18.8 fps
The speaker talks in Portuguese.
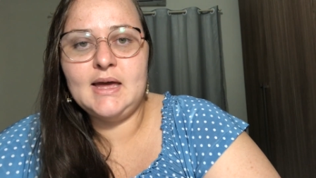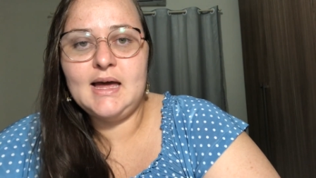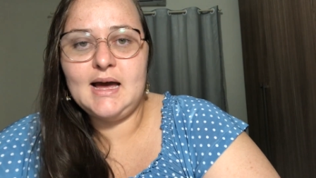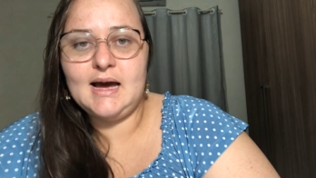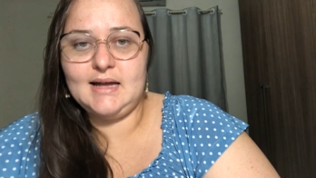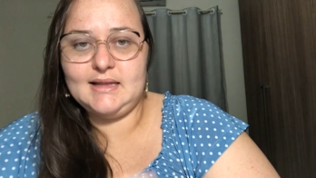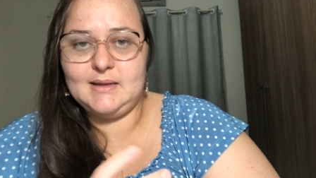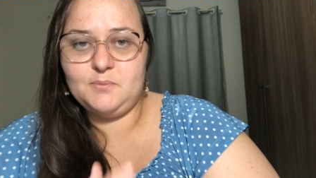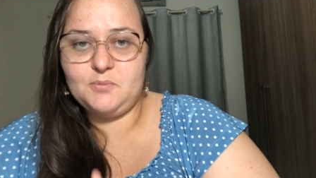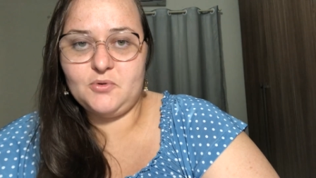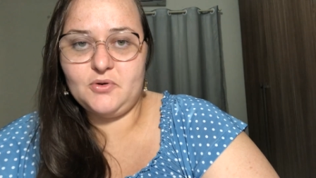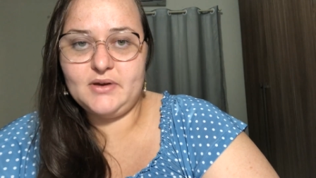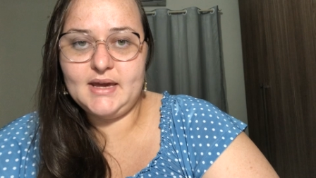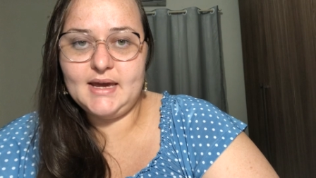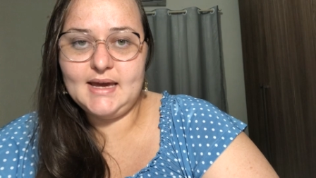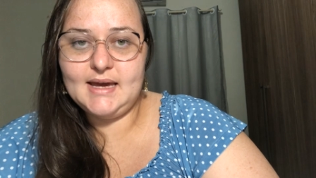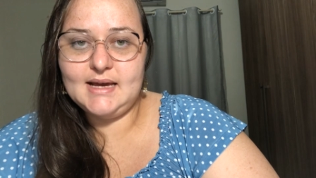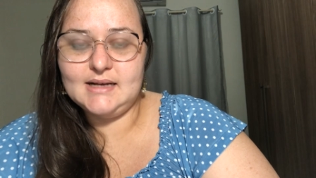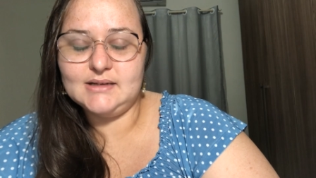Até
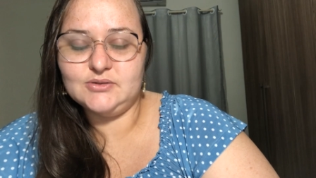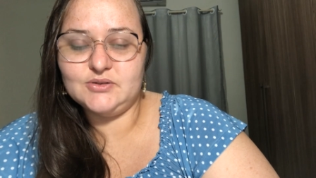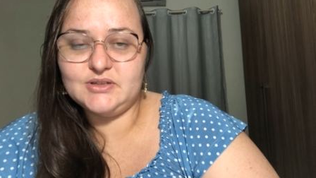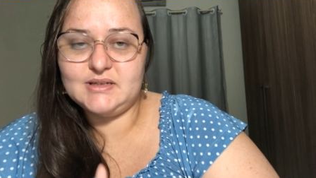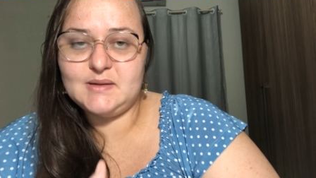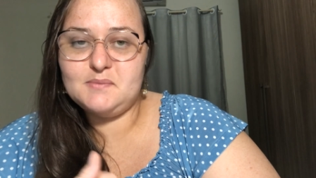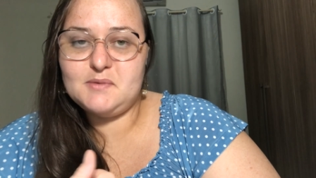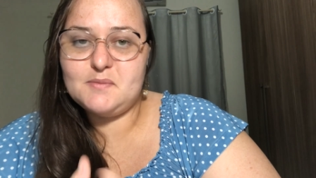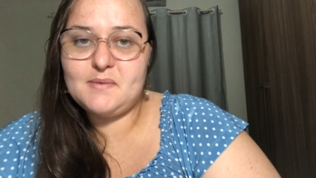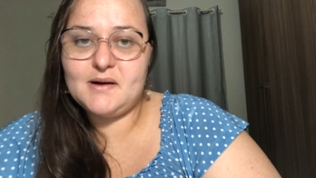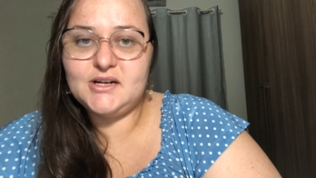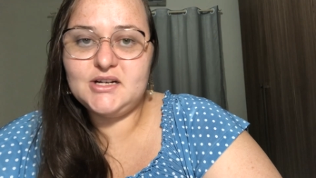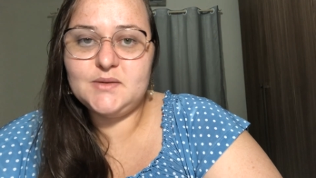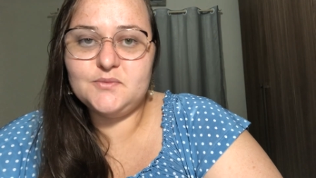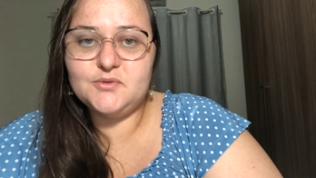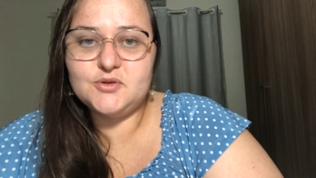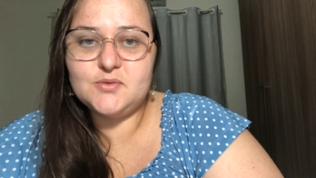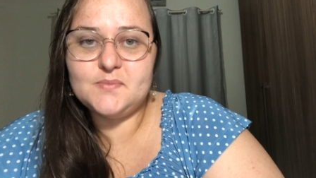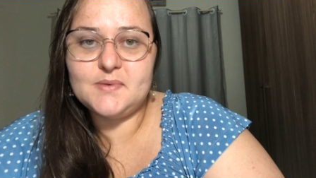porque nós sempre
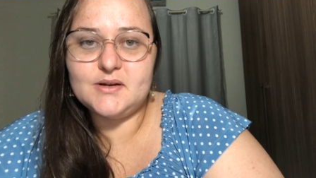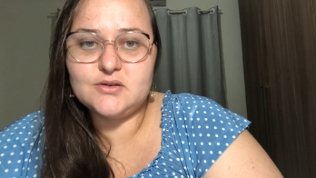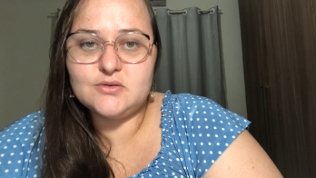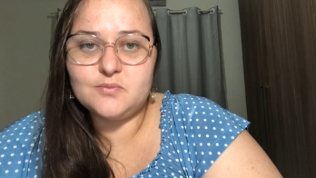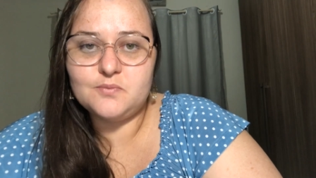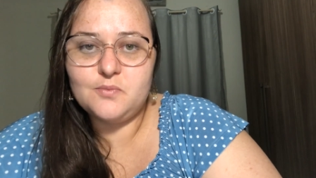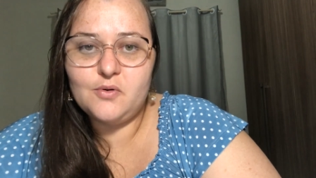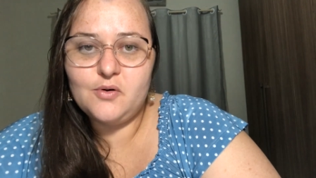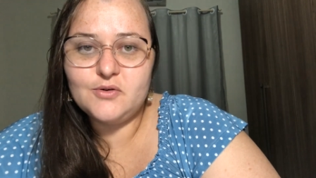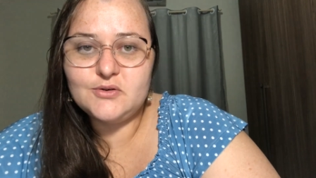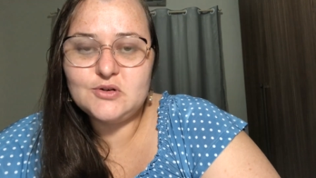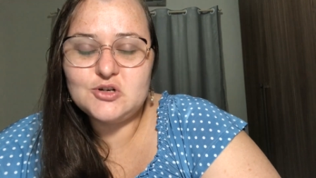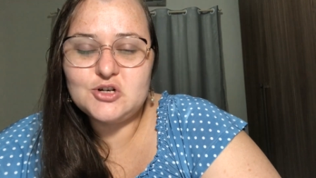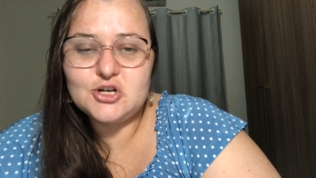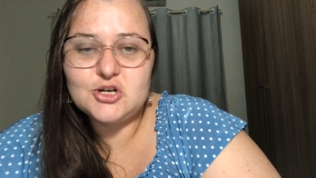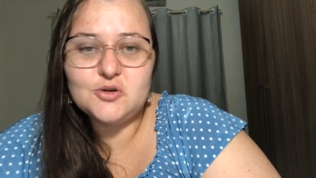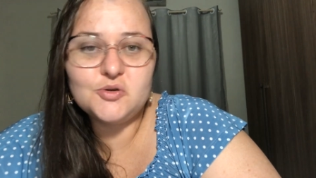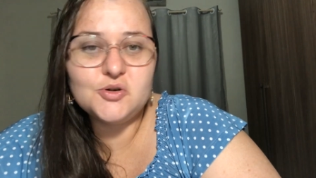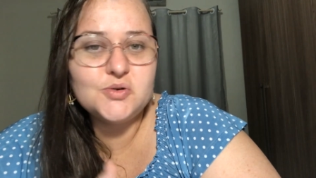partimos do pressuposto de
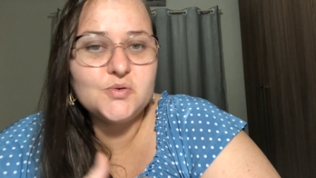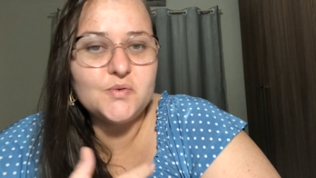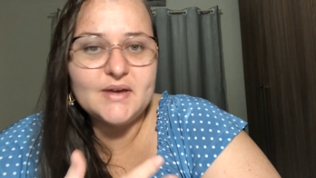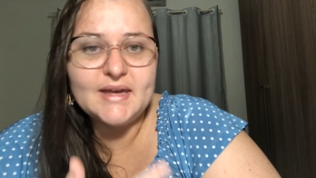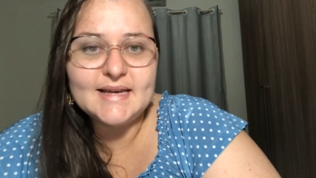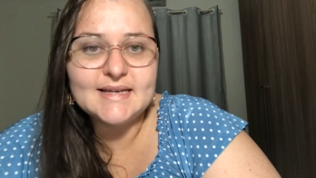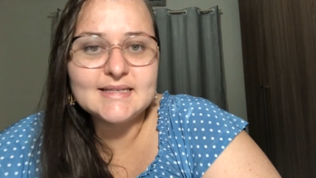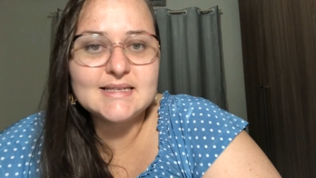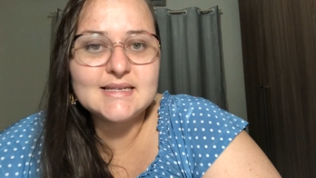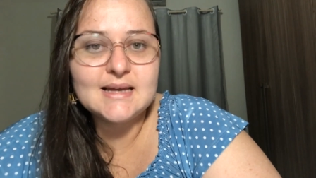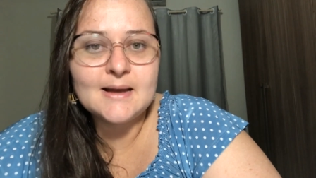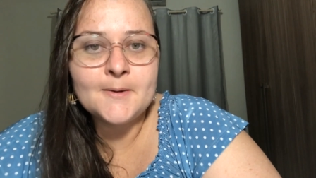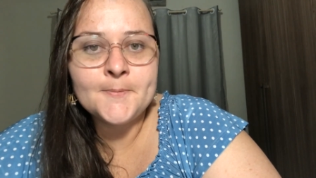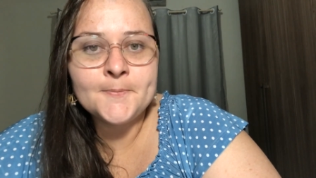que o juiz